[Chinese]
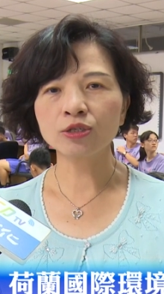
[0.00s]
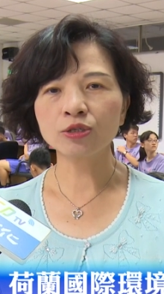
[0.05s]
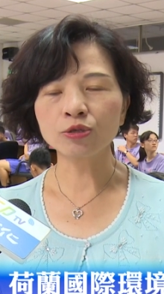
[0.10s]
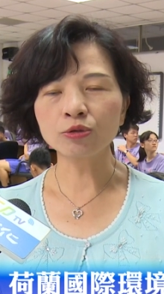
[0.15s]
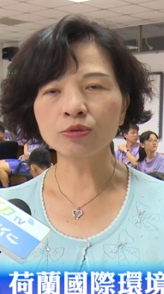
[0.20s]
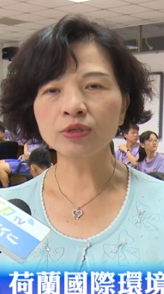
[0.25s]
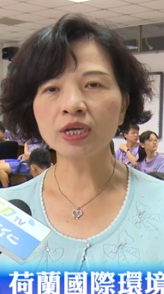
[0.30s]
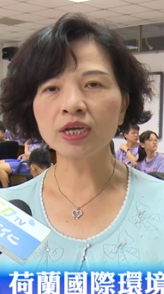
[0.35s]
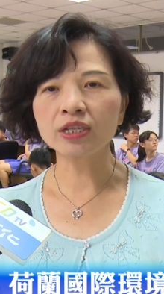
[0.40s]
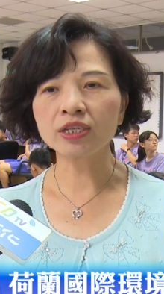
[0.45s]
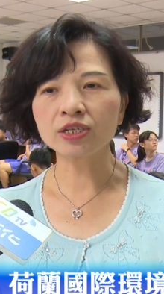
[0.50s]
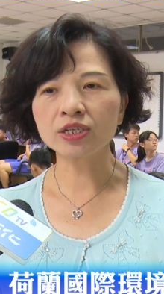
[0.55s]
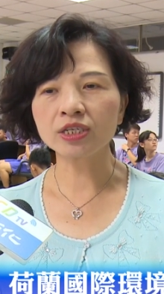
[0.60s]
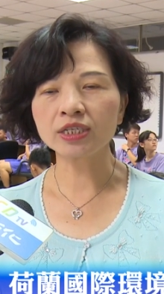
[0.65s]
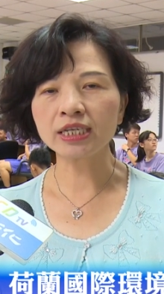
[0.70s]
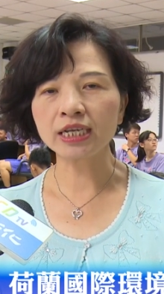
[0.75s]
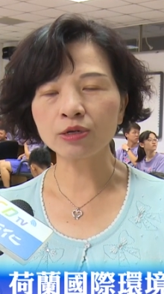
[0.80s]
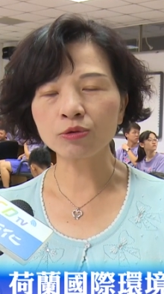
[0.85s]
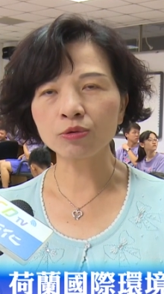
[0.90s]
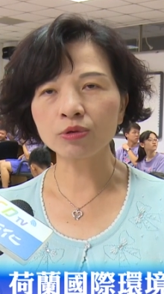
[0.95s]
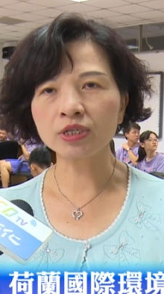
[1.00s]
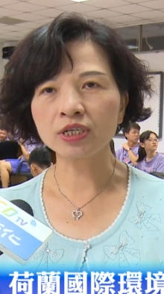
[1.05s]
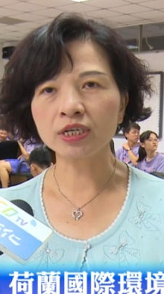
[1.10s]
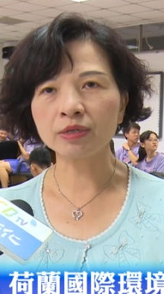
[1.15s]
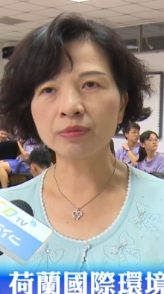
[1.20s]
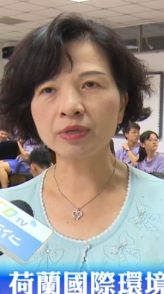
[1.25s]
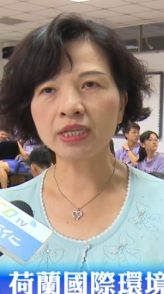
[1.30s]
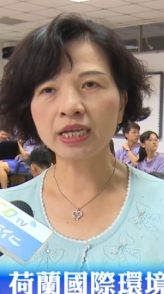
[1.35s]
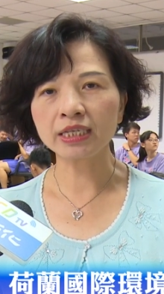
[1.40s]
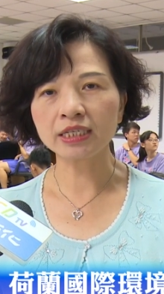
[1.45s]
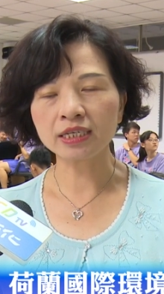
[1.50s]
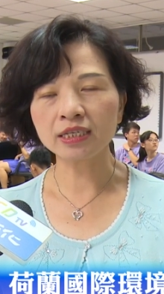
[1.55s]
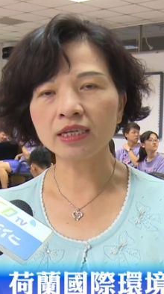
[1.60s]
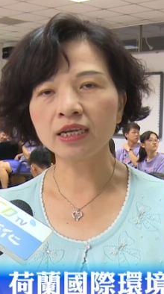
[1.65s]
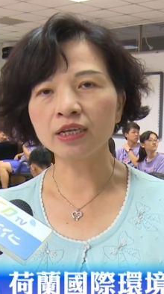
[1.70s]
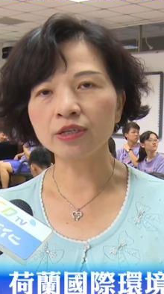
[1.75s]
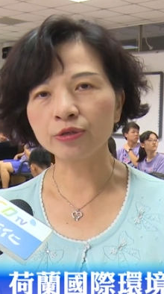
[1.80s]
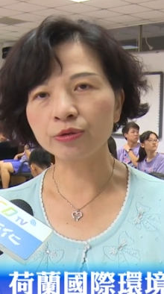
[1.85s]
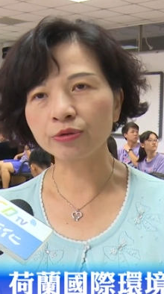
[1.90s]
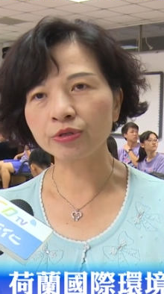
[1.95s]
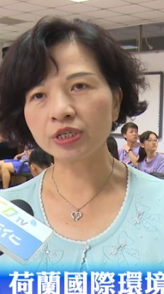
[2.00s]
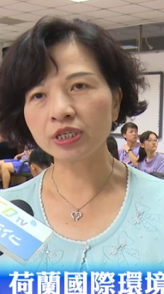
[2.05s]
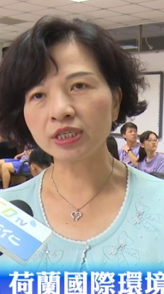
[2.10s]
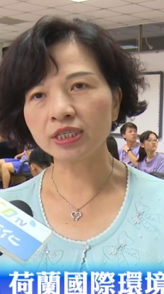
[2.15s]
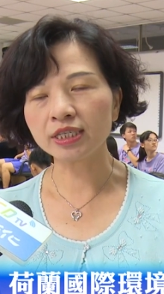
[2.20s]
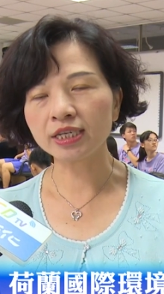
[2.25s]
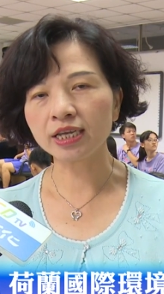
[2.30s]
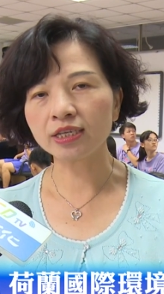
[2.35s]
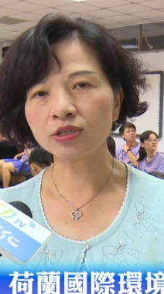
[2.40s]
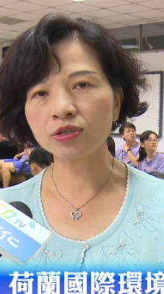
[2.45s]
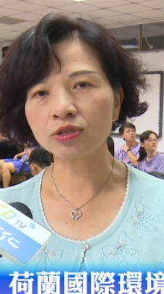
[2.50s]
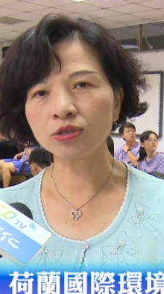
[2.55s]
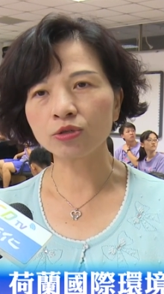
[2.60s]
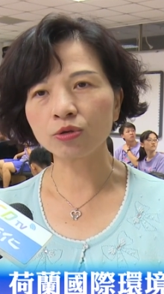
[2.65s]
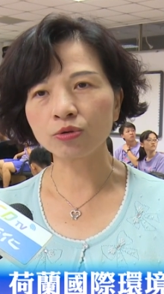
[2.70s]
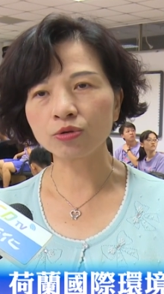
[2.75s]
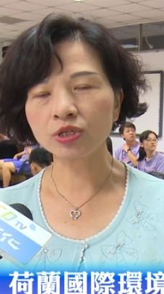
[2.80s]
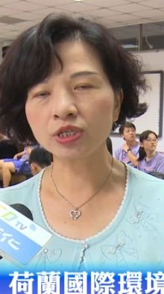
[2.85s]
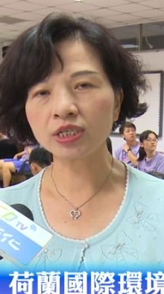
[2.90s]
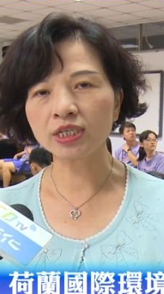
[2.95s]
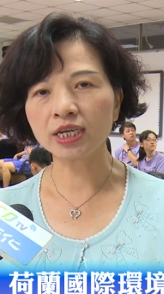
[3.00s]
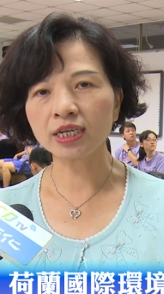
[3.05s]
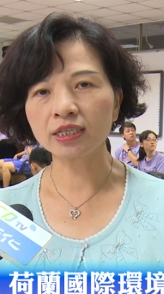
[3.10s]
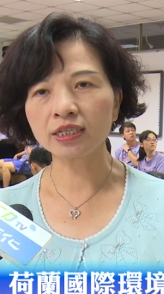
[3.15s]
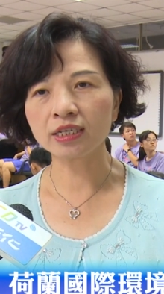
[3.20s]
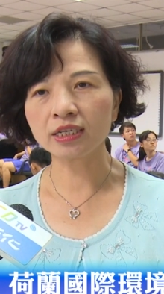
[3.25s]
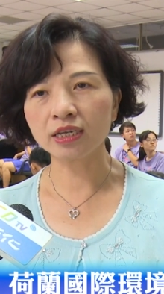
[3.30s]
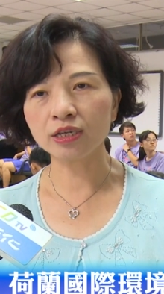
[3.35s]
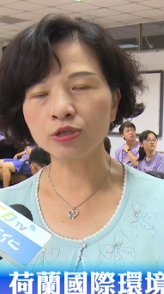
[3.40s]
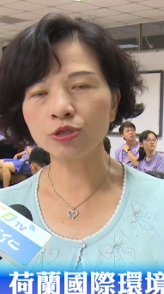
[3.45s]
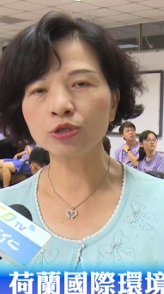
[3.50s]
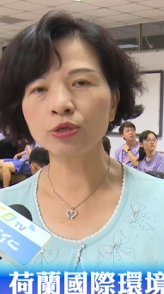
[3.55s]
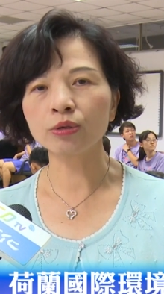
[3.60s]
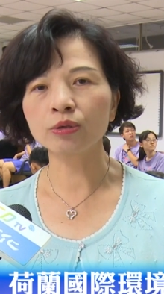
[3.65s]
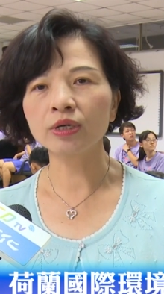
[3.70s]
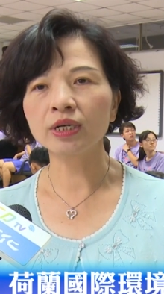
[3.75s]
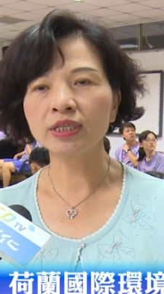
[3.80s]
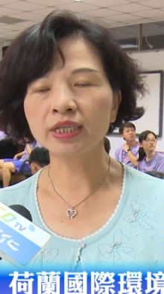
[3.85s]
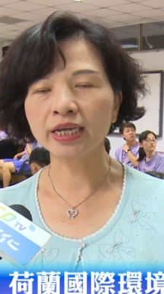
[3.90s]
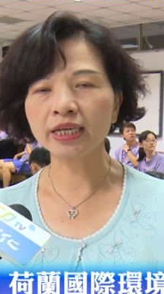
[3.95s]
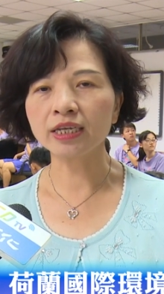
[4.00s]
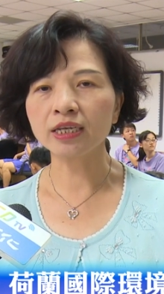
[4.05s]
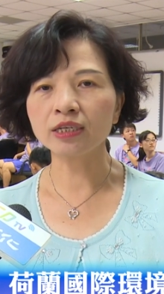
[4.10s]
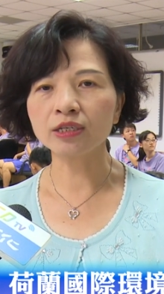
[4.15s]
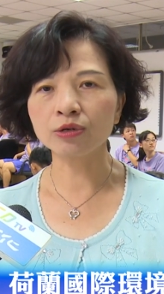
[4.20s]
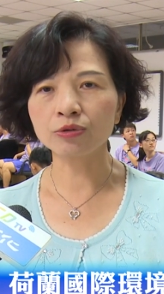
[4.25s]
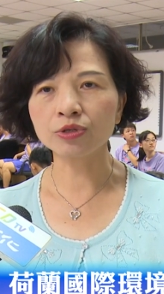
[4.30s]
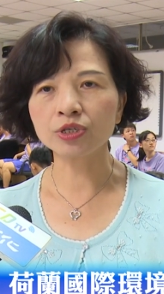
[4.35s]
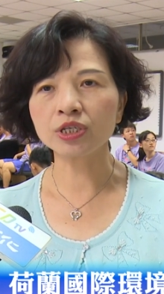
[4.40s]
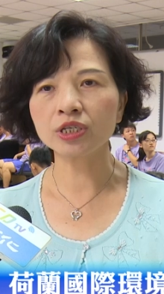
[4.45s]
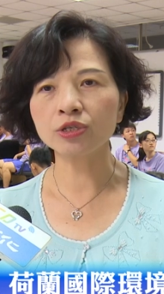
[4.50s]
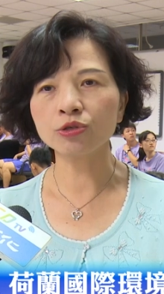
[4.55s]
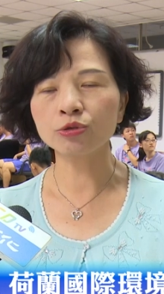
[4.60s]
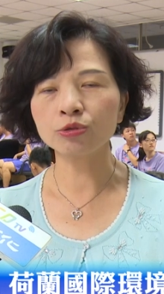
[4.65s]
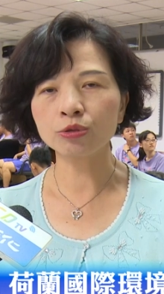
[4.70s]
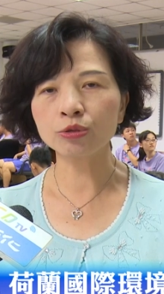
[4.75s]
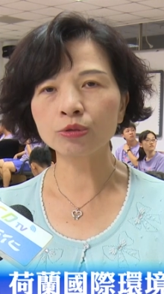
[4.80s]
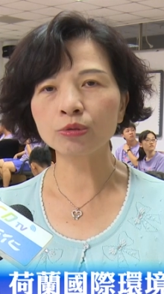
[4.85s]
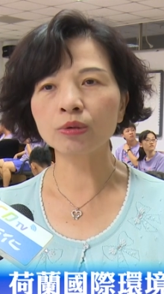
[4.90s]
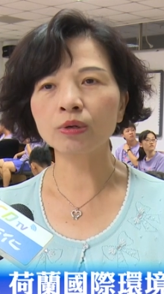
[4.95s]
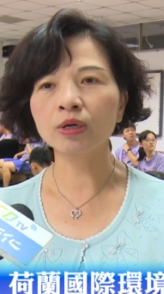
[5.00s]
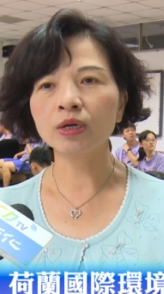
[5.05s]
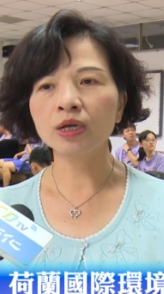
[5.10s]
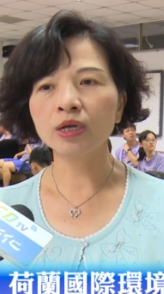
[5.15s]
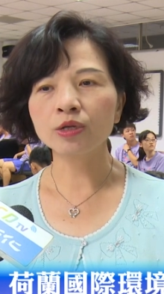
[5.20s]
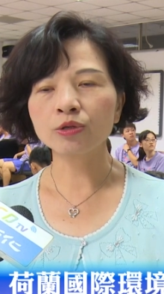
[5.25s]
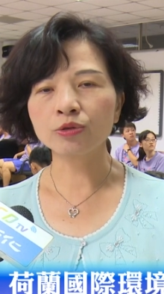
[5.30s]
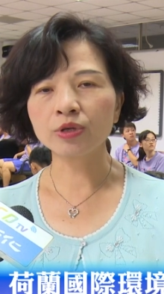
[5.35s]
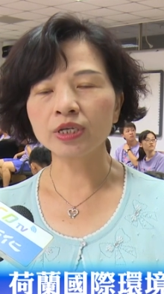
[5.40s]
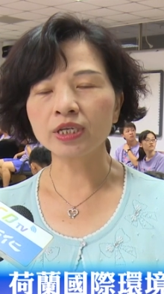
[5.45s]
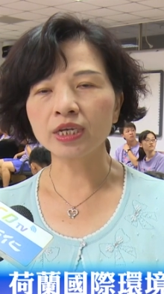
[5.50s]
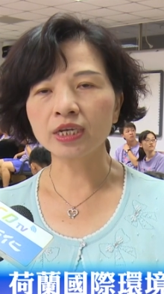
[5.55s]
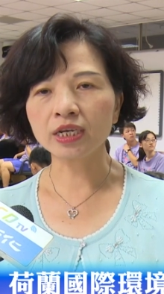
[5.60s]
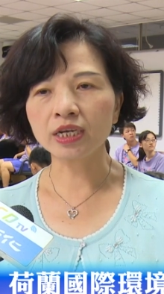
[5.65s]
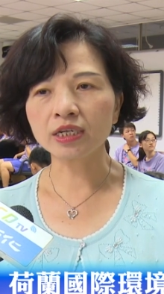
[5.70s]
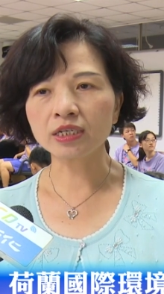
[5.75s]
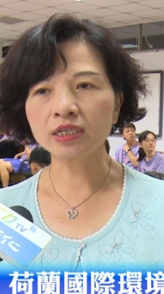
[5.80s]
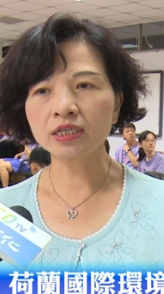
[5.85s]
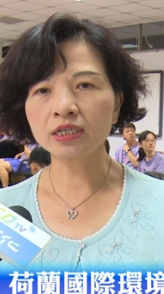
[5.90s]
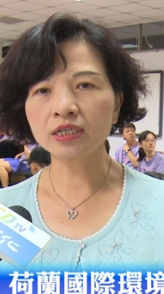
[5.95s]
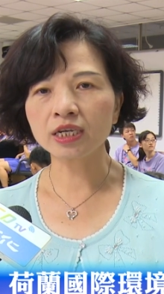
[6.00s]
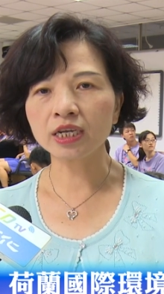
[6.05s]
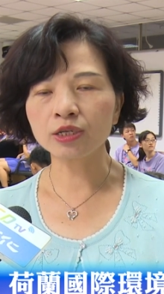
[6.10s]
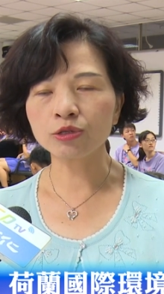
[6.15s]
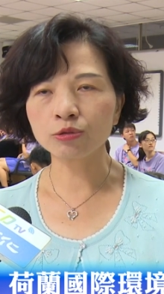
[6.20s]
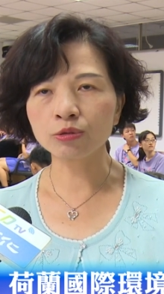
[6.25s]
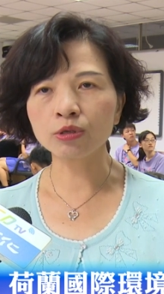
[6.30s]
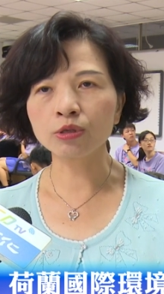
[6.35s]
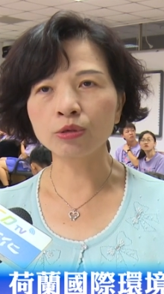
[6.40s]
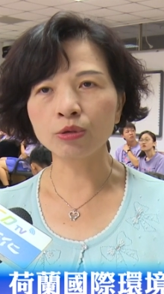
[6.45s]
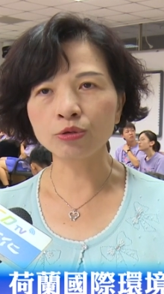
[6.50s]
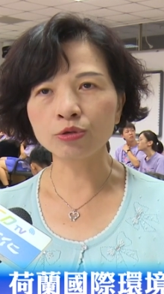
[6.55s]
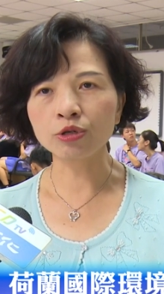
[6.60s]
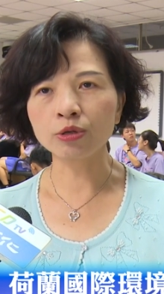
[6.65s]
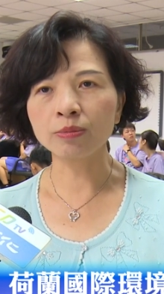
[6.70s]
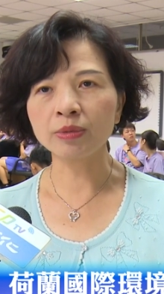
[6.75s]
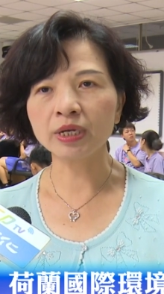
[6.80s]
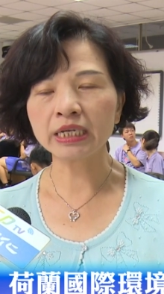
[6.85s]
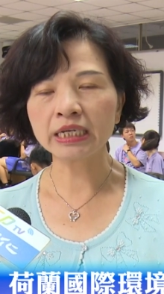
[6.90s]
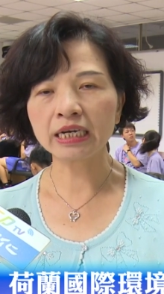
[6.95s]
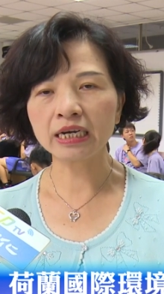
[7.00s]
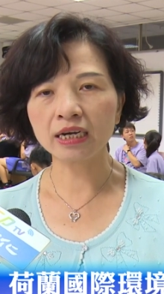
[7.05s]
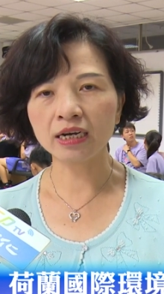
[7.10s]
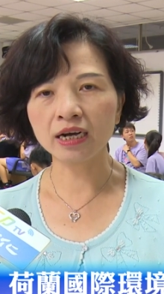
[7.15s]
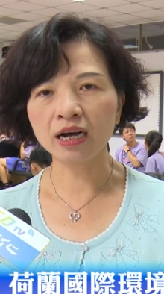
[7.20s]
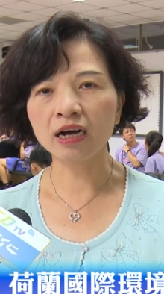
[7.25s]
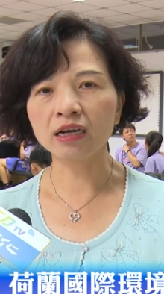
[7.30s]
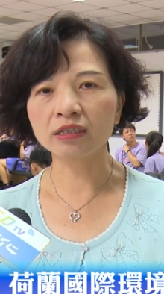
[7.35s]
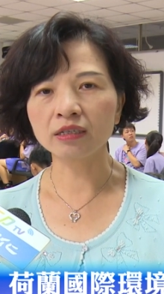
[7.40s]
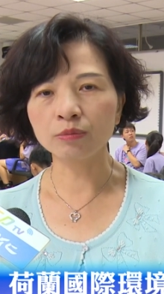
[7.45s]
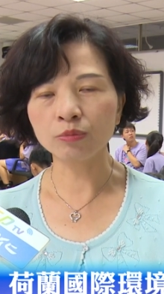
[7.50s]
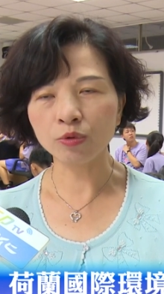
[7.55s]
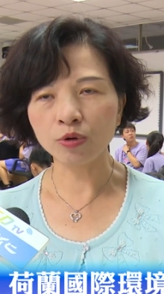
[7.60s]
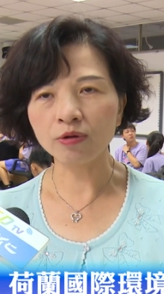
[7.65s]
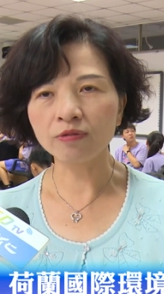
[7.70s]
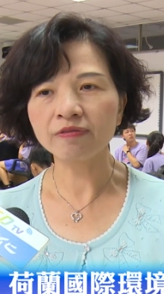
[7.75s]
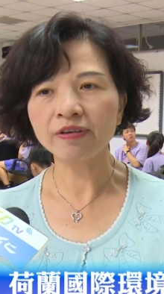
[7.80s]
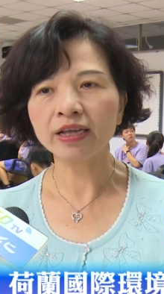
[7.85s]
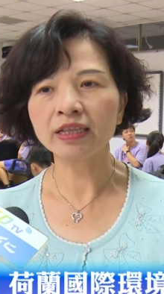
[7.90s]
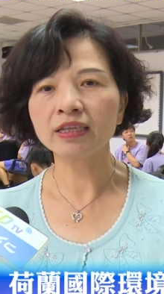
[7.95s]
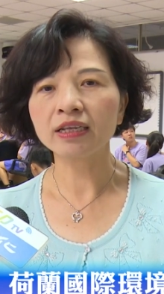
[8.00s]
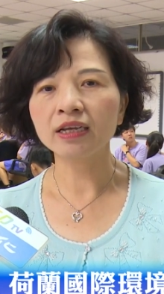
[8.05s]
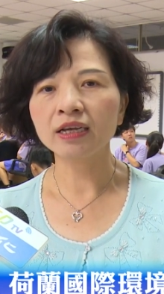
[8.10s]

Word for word: 重要的是，在过程里面，他真的很用心，在做从事这样的研究，他也有心去做，所以也给是给所有同学们一个很好的模范。